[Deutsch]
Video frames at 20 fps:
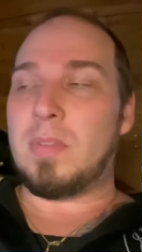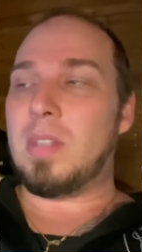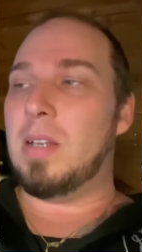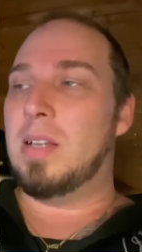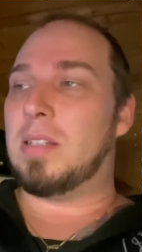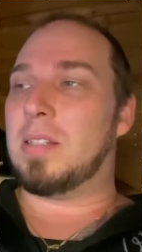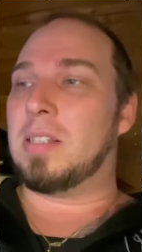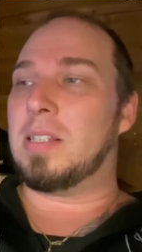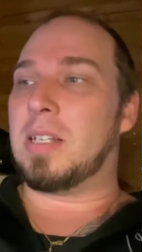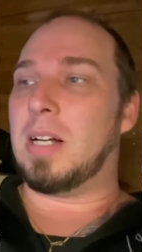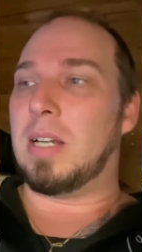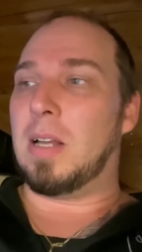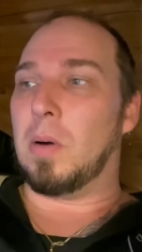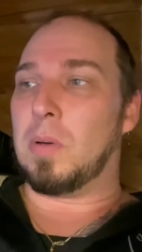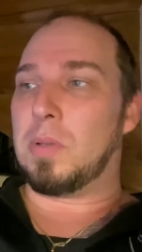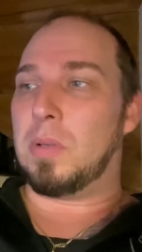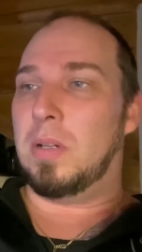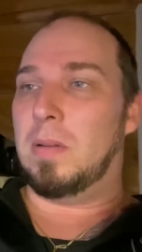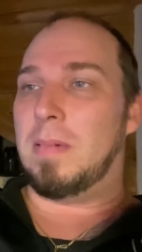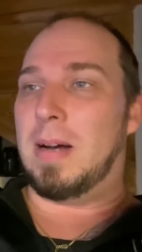Es ist halt
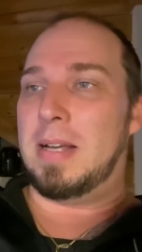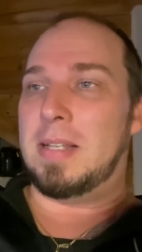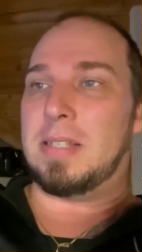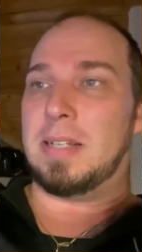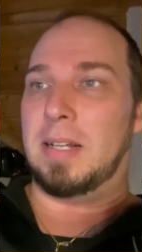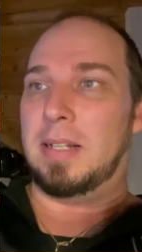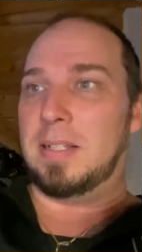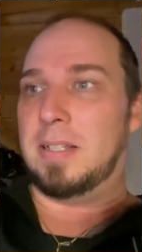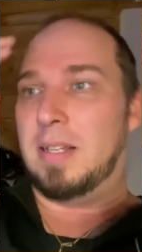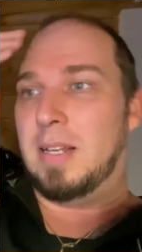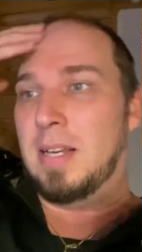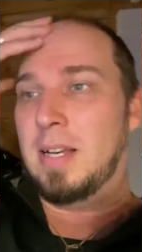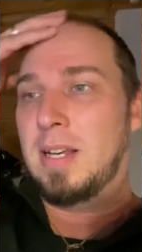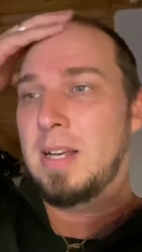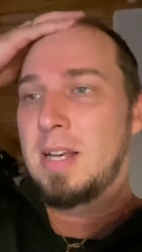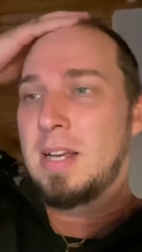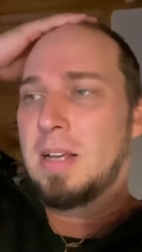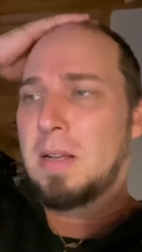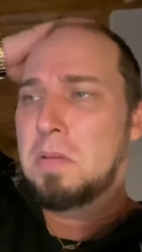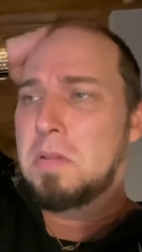auch so eine Weisheit.
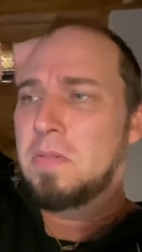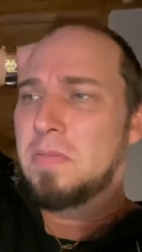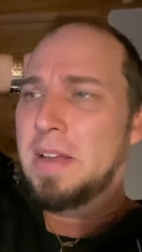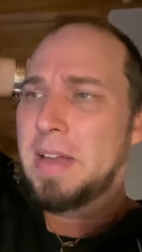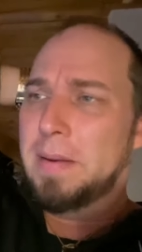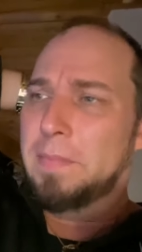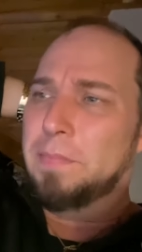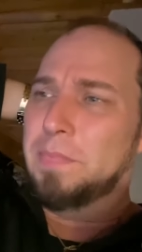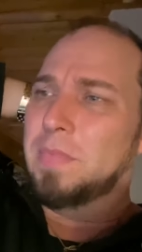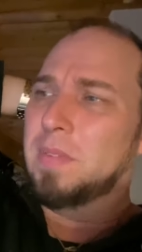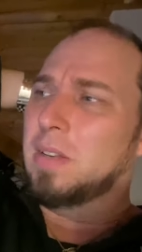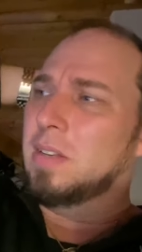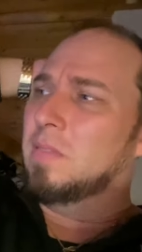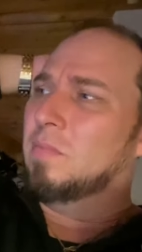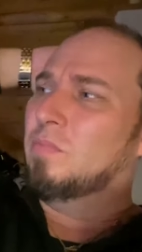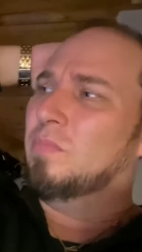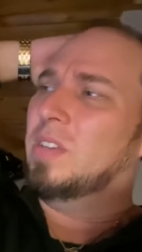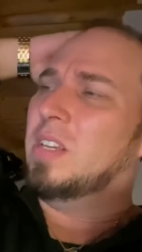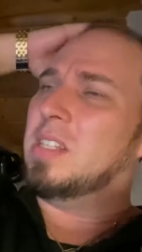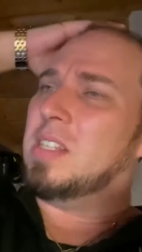Insofern,
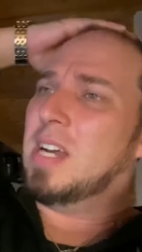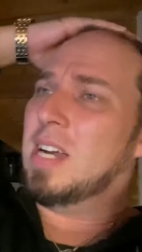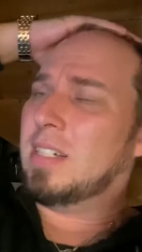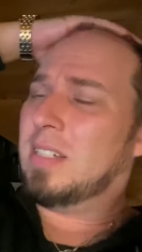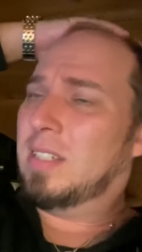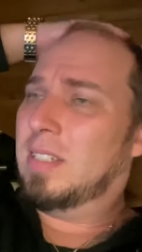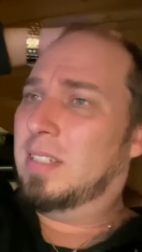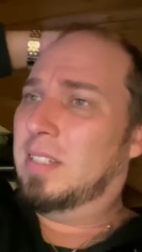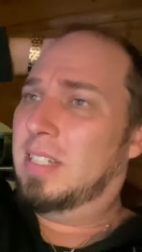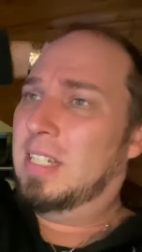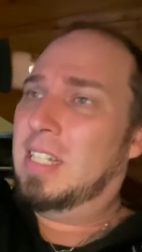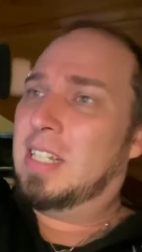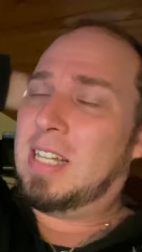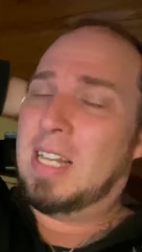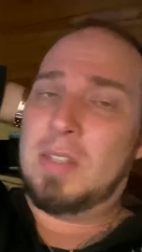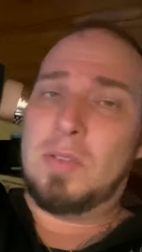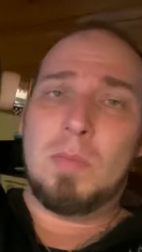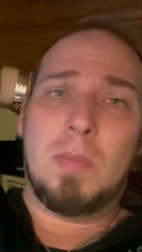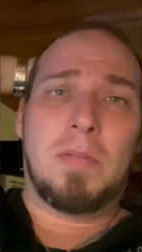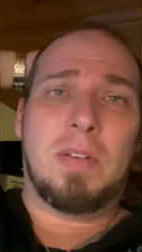wie gesagt, ich
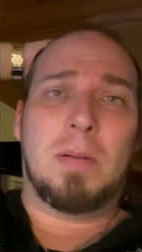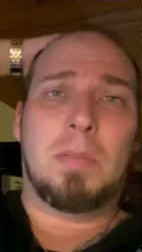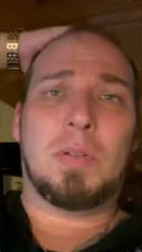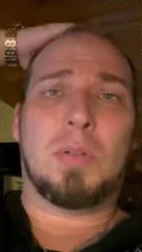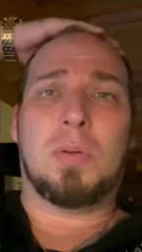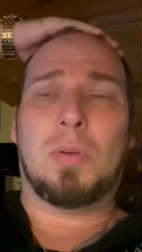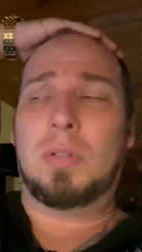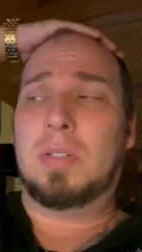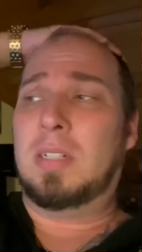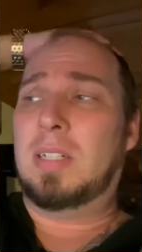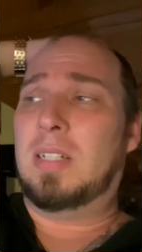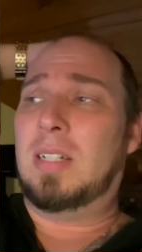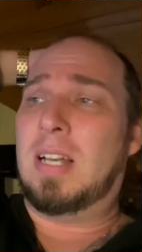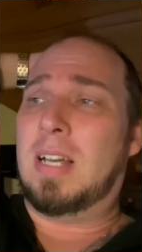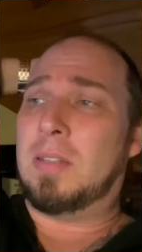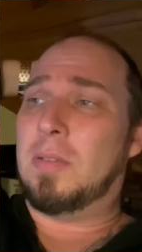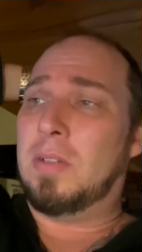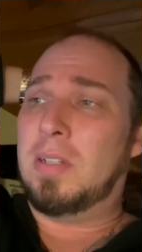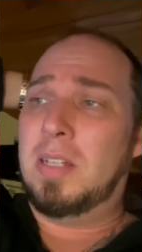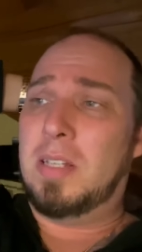kann es immer wieder betonen,
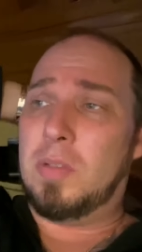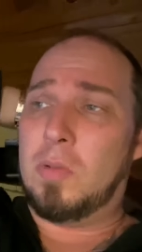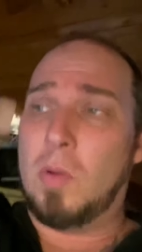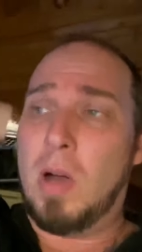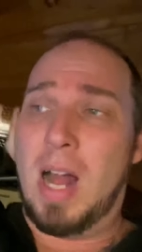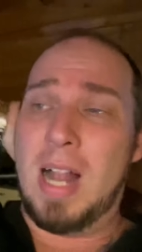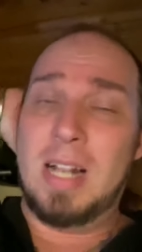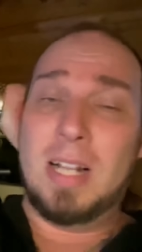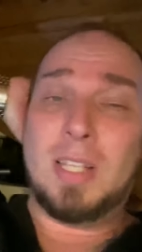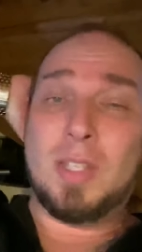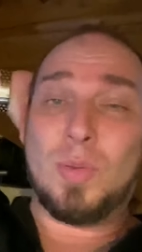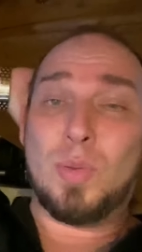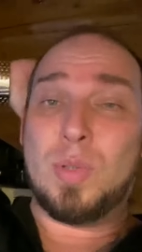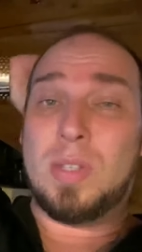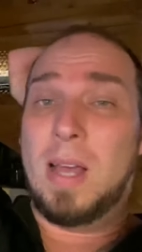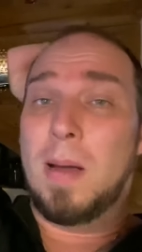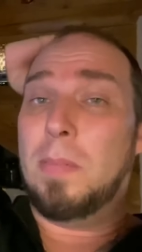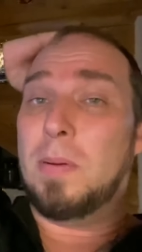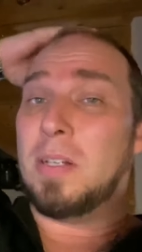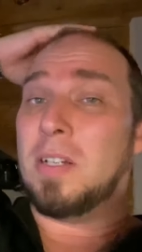lasst euch nicht so allzu
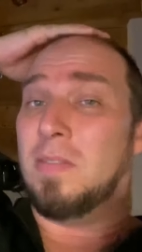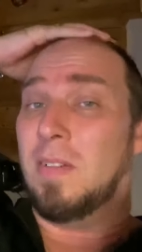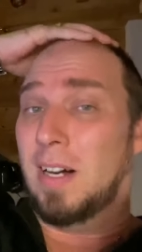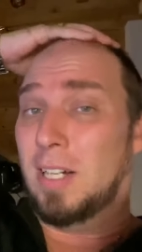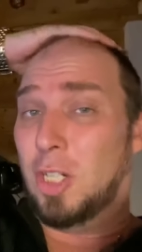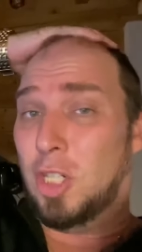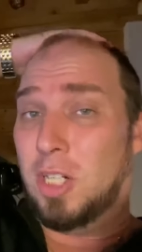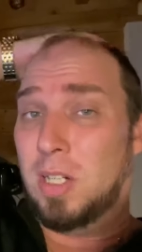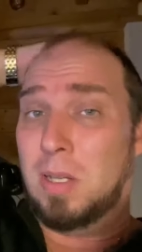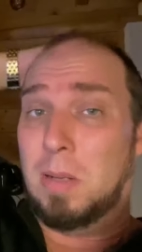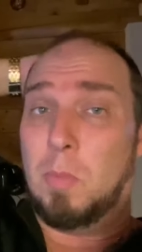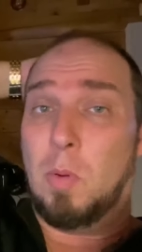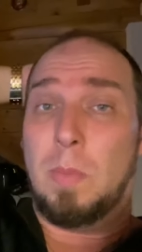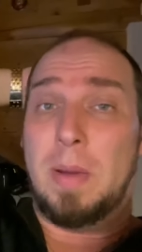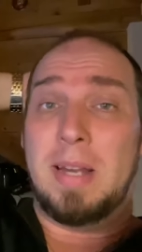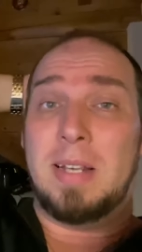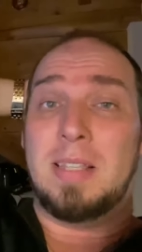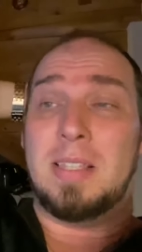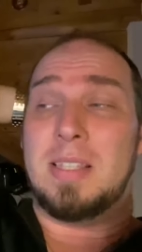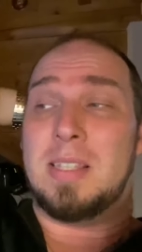sehr bequatschen. Im
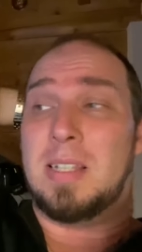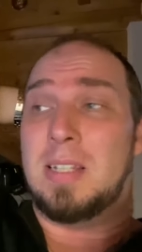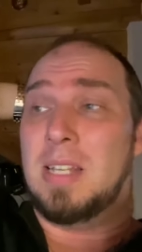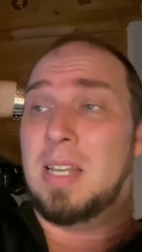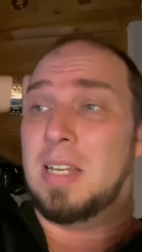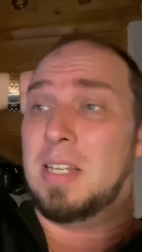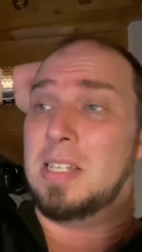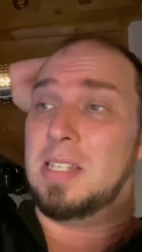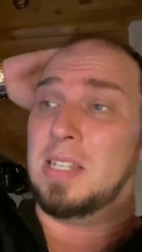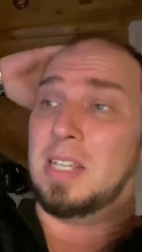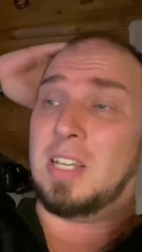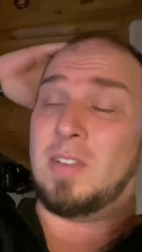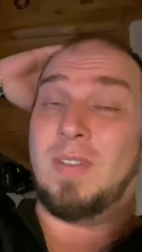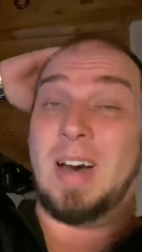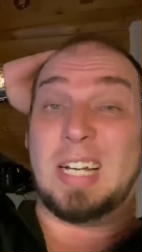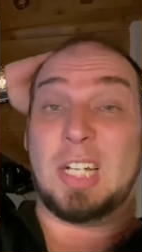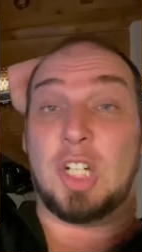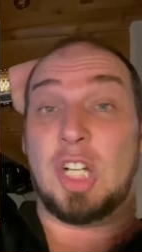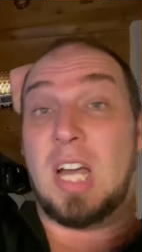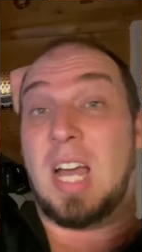Moment sind ja diese
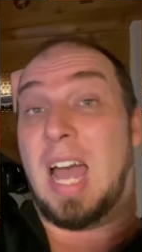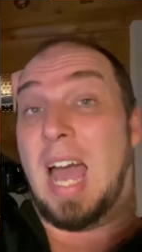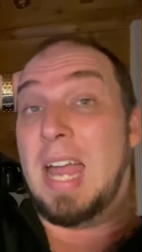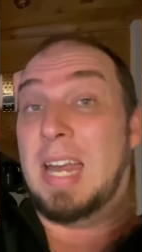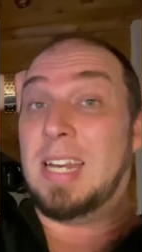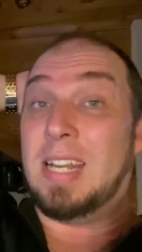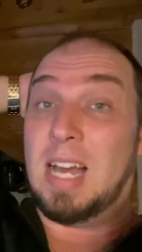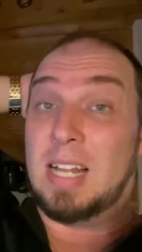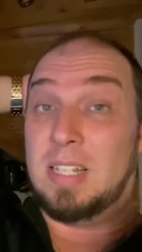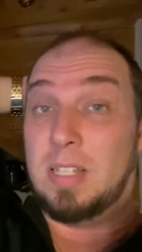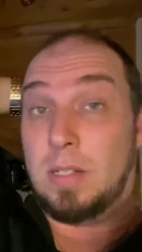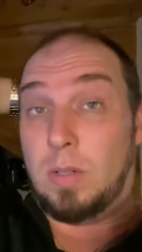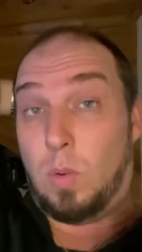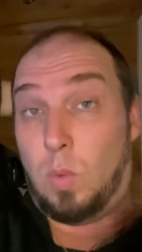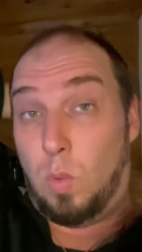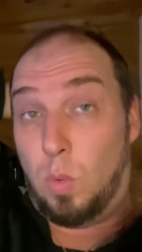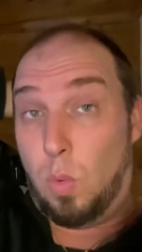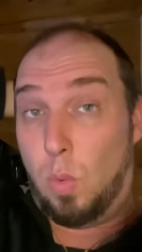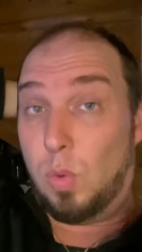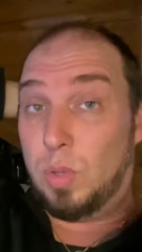Quatschereien ganz
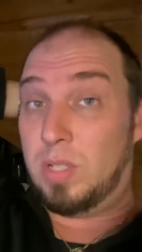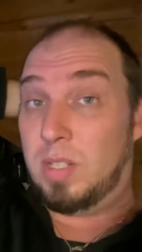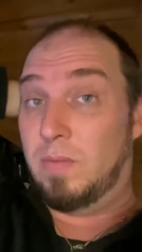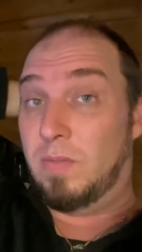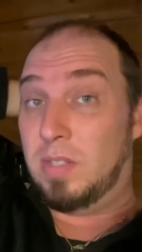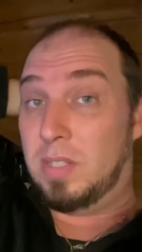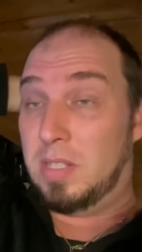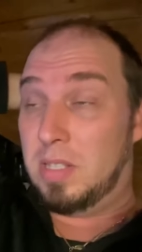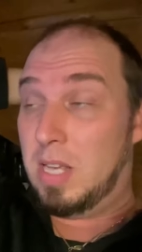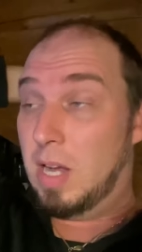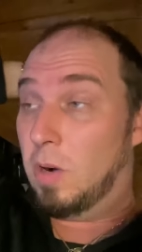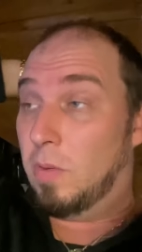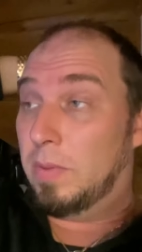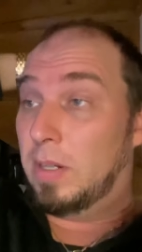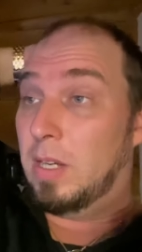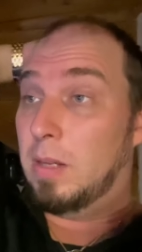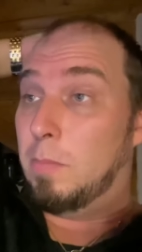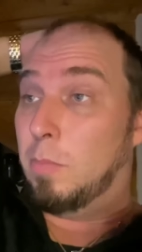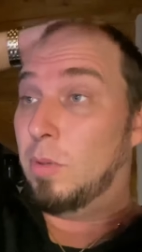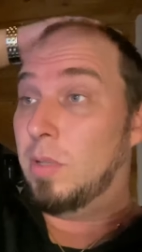groß. Ihr wisst es ja auch
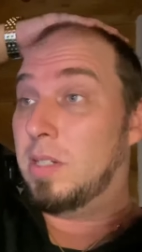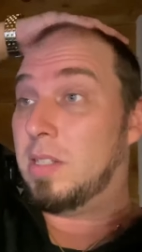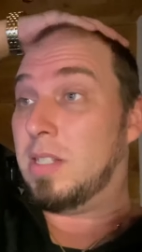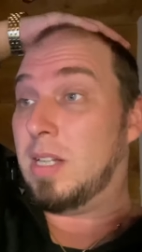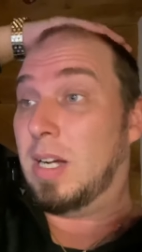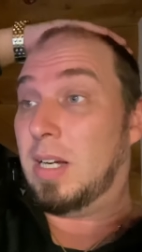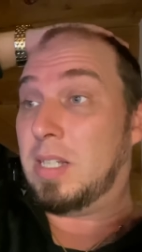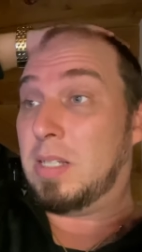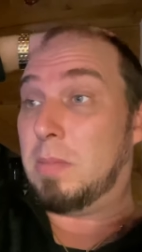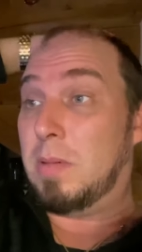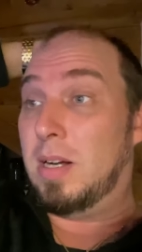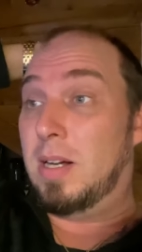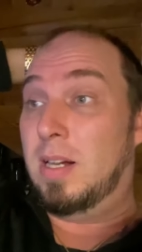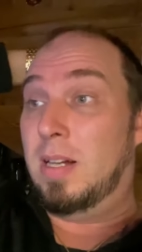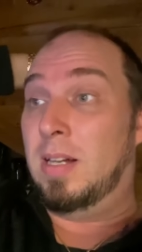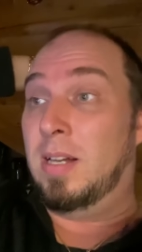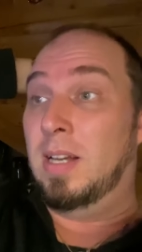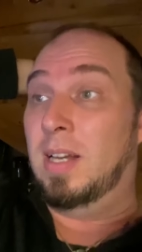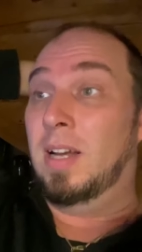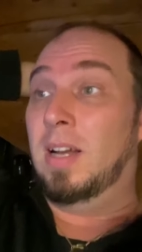wegen der Bundestagswahl.